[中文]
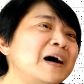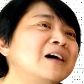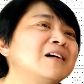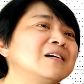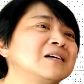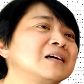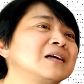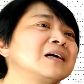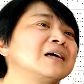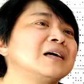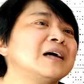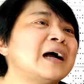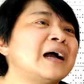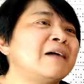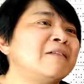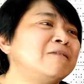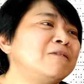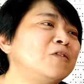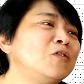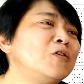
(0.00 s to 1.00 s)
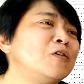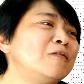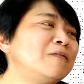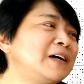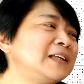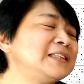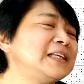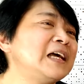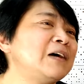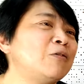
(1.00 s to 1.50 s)
猫很可爱，如果
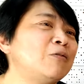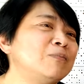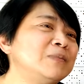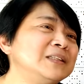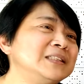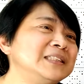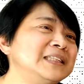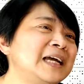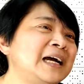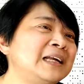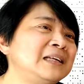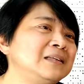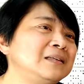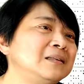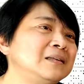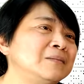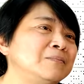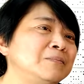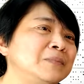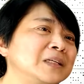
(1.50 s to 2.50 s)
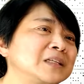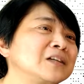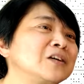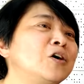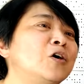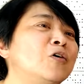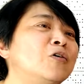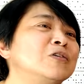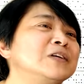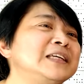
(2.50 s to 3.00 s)
放在我们家里的门
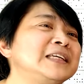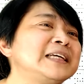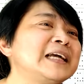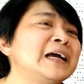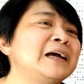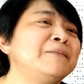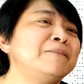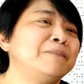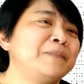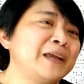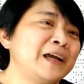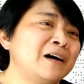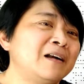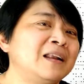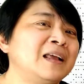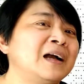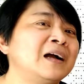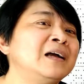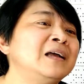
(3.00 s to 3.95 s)
口应该很漂亮。